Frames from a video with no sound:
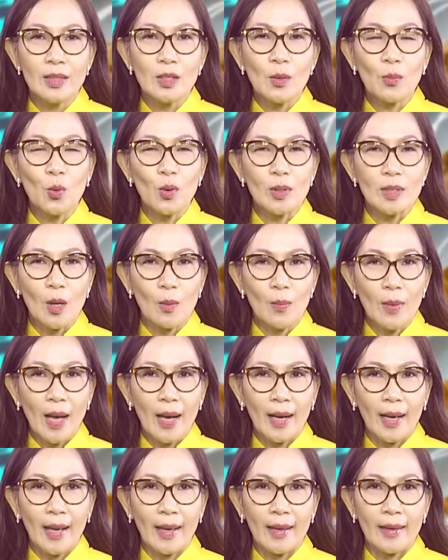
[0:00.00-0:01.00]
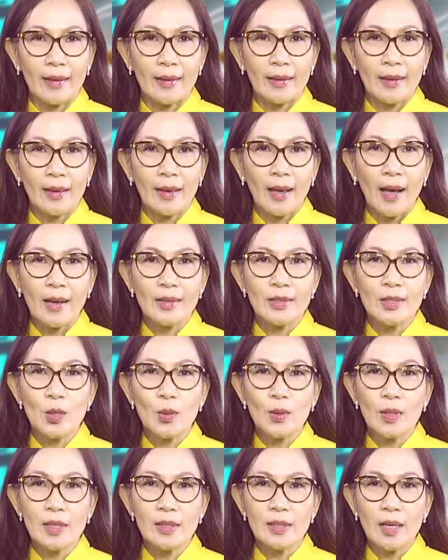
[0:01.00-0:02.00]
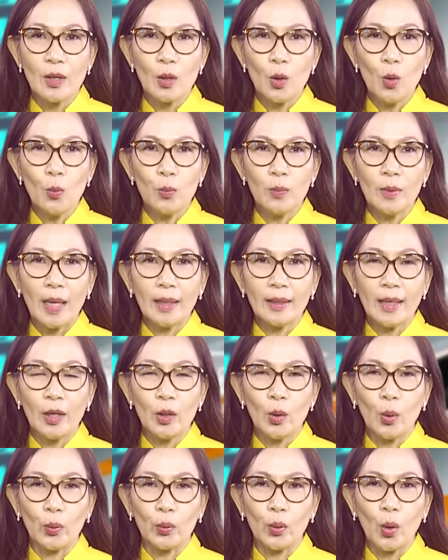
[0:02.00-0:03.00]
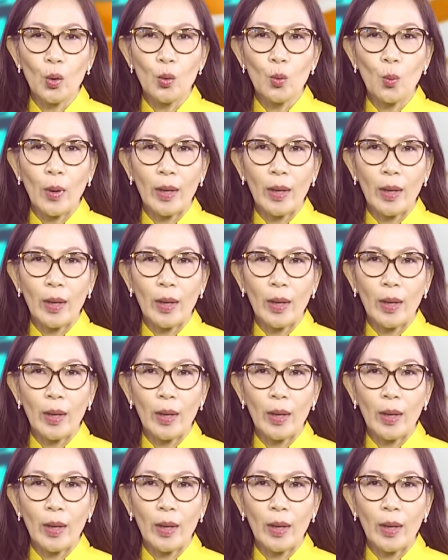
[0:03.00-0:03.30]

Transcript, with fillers: Trong cuộc sống hàng ngày, hàng triệu cư dân Úc đã thay đổi thói